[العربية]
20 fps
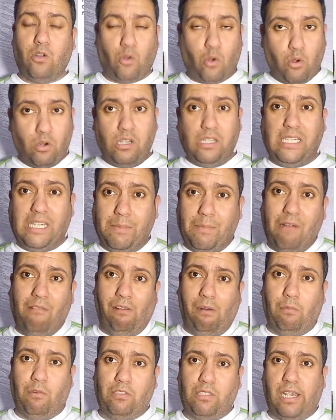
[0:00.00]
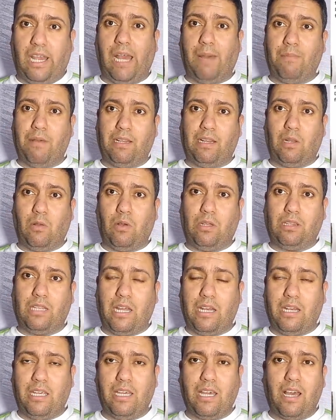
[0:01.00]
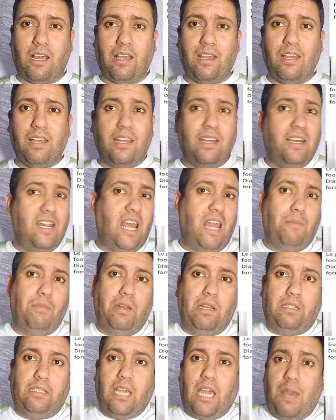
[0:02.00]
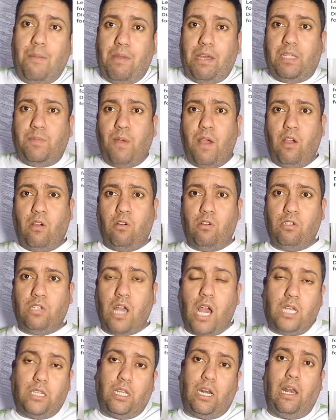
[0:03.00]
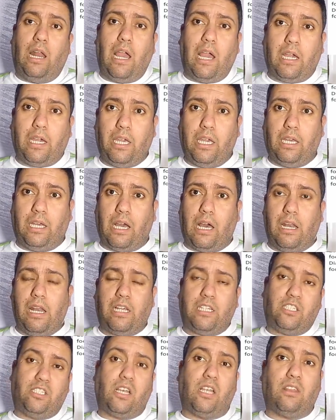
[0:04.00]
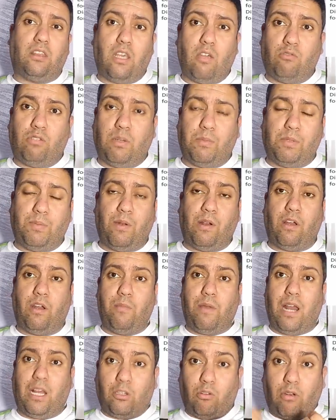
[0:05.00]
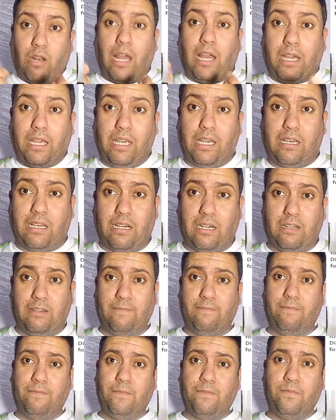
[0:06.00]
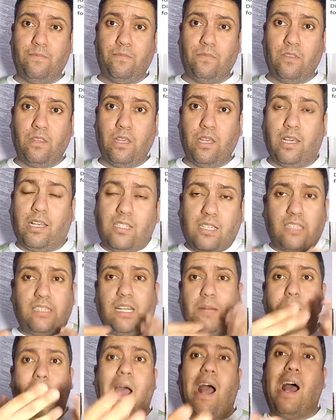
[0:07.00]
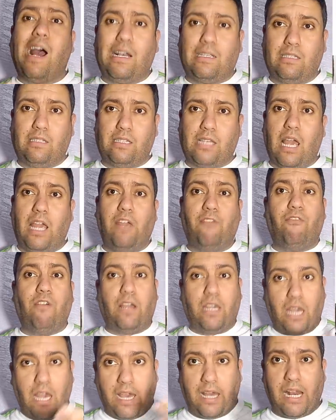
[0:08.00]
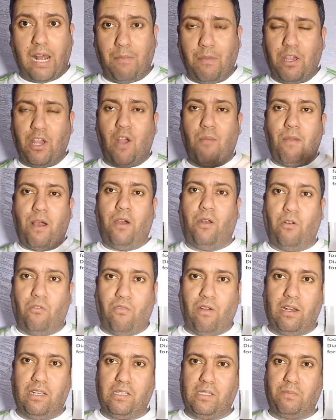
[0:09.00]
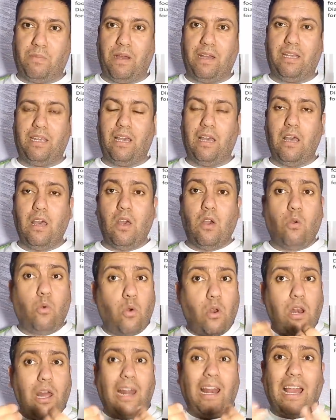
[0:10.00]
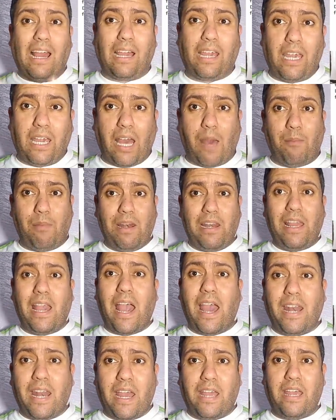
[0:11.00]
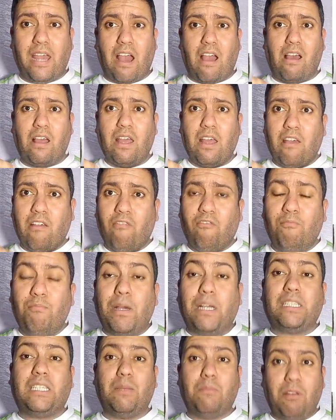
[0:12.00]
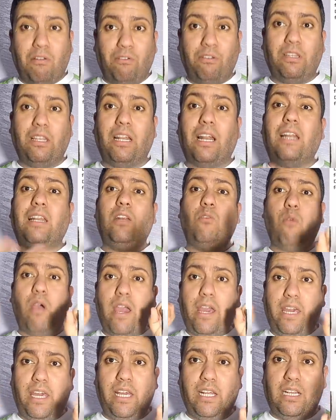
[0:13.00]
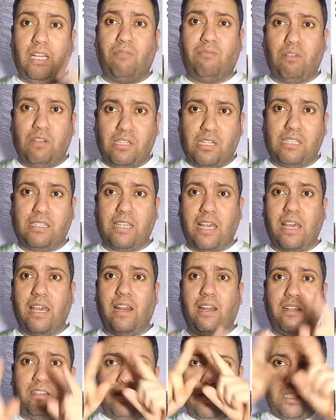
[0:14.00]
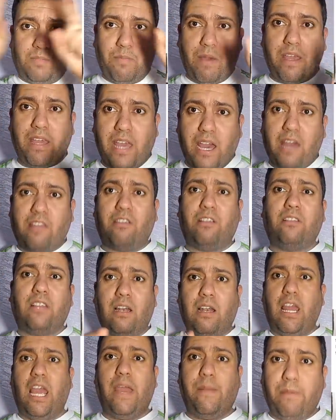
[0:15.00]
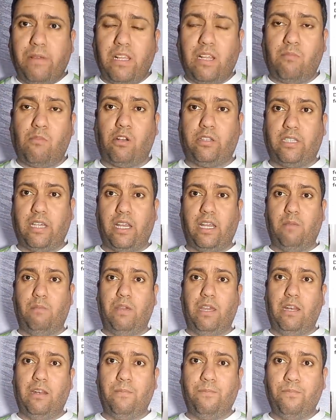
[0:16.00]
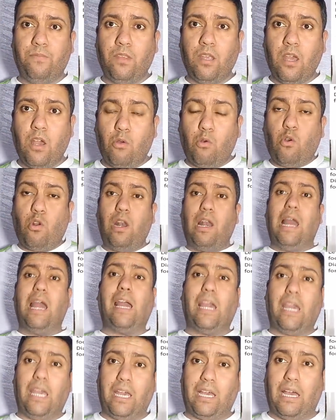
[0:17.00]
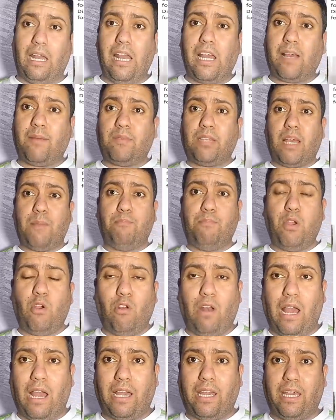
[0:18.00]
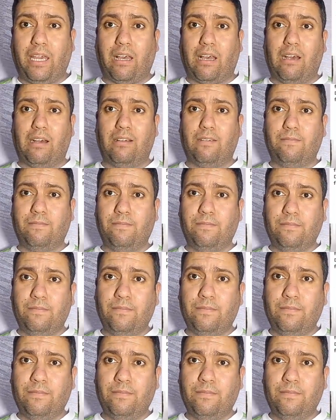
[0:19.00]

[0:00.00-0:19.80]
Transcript: كون نجيبها من المنتخبات الوطنيه اللاعبين نتاعي ما يتباعوش اهضر الحقيقه انا كنت غطي الشمس بالغربال اهضر الحقيقه كي تهضر مع الصحيفه عالميه معروفه الاسبانيه قول لها الحقيقه باللي انايا المكتب الفيدرالي الوحيد اللي في الجزائر اللي درت بيان ضد اللاعبين المغتربين قول الحقيقه علاش تخبيو الحقيقه